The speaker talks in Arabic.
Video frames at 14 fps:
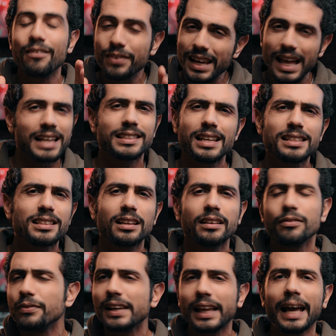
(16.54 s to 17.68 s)
في الاساس
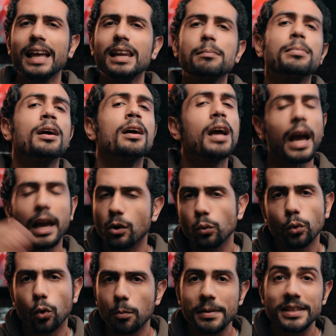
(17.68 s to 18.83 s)
في الغالب
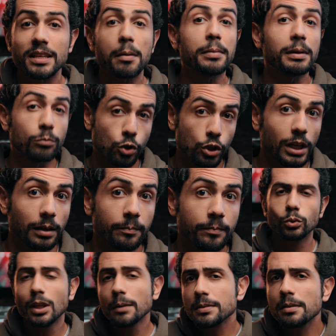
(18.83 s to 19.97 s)
هيكونوا هم سبب المشكله
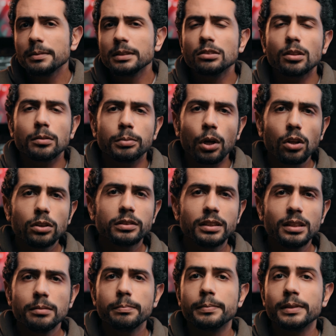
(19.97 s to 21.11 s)
وده بسبب ان التطبيقات
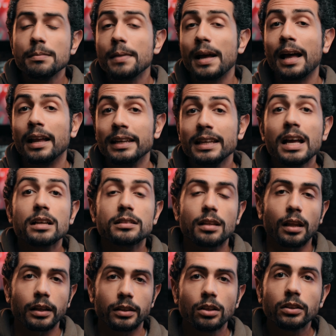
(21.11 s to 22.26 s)
دي بتبقى ليها
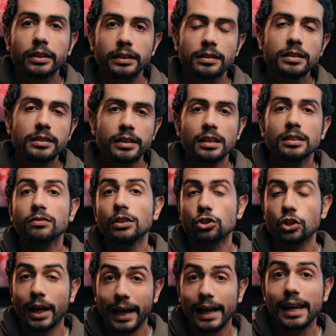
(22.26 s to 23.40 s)
صلاحيات كتير ان هي تفضل
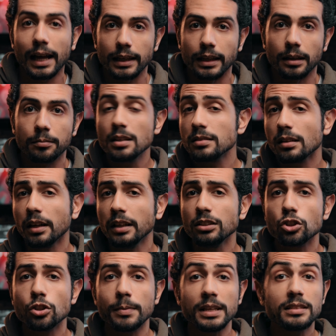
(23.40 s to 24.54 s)
شغاله عليه زي صلاحيه
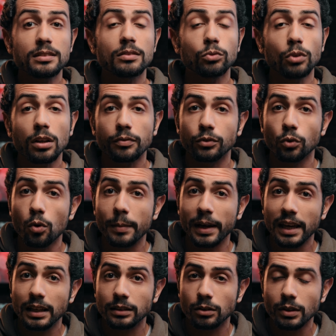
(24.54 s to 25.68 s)
الجي بي اس وتعرف ان هو
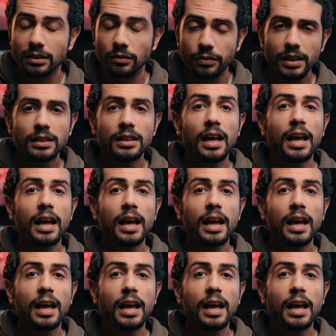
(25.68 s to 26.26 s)
مكانك دلوقتي فين